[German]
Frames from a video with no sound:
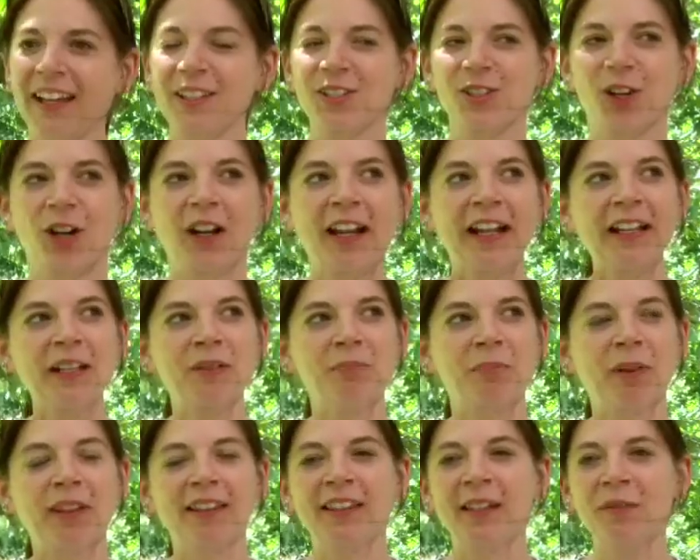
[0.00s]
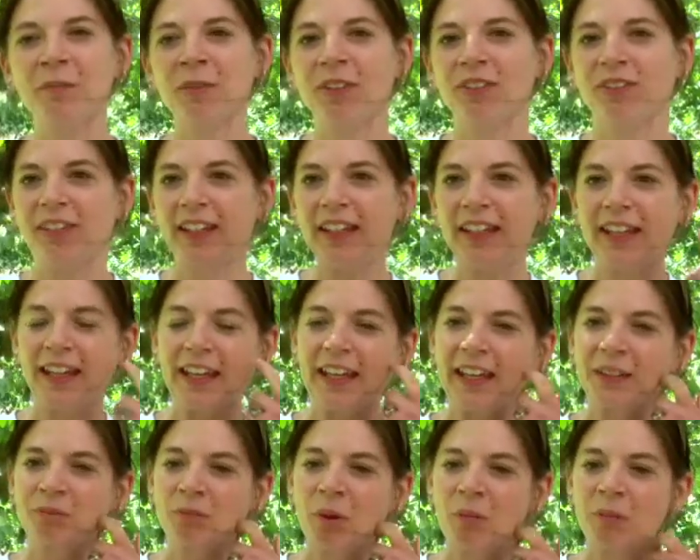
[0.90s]
Soll eigentlich mitnehmen, wie
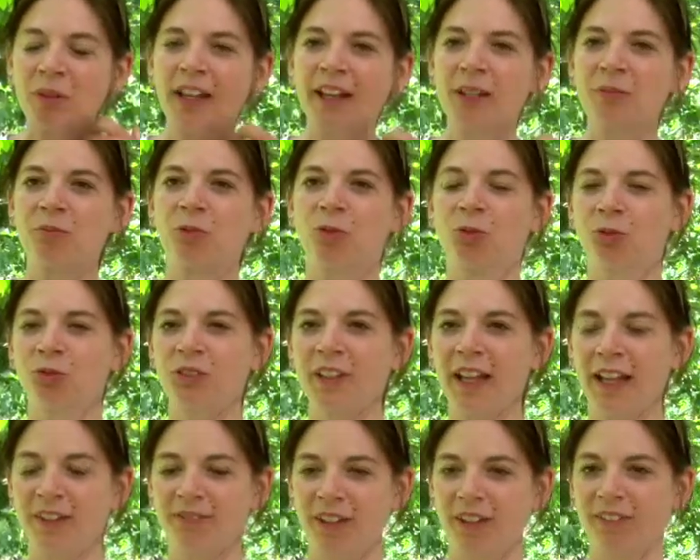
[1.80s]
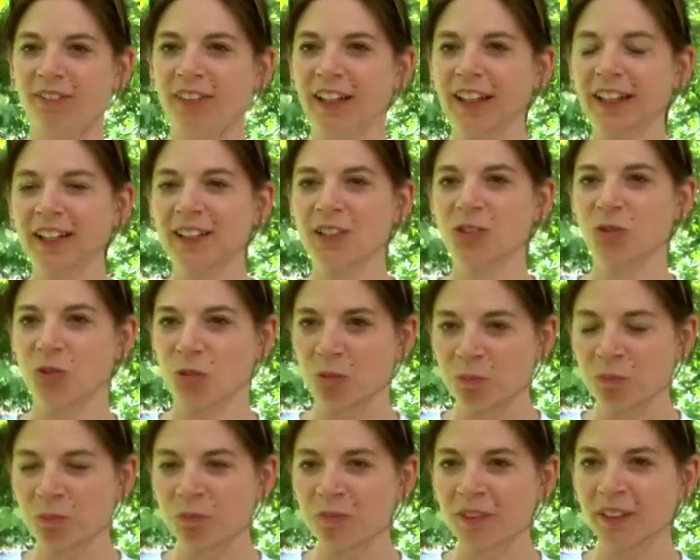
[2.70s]
geht man mit einem Hund einfach wirklich
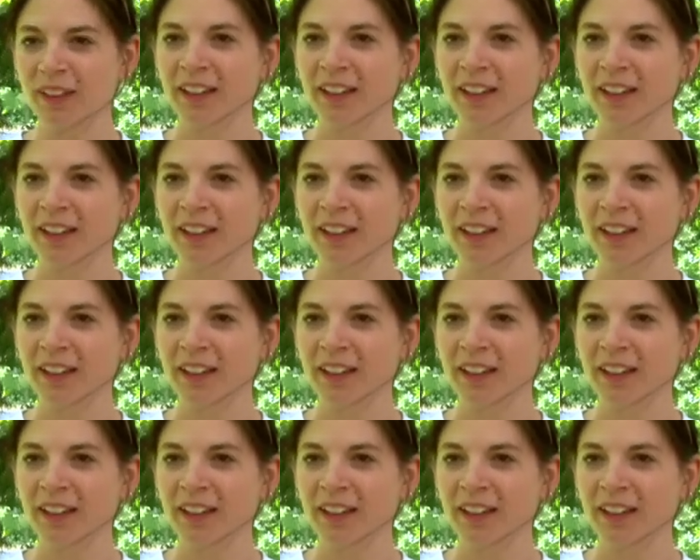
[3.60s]
um?